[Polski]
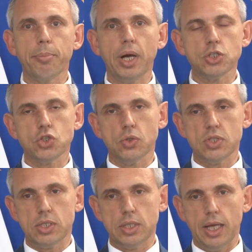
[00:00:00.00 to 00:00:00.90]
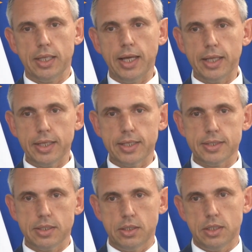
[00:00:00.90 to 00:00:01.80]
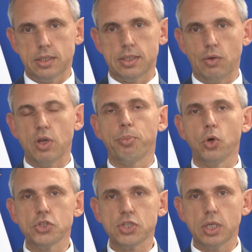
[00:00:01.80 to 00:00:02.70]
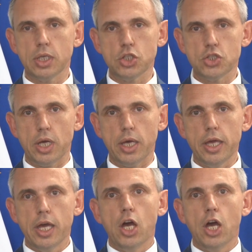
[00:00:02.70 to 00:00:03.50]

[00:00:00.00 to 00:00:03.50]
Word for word: patrząc na dane z e, całej Polski, gdzie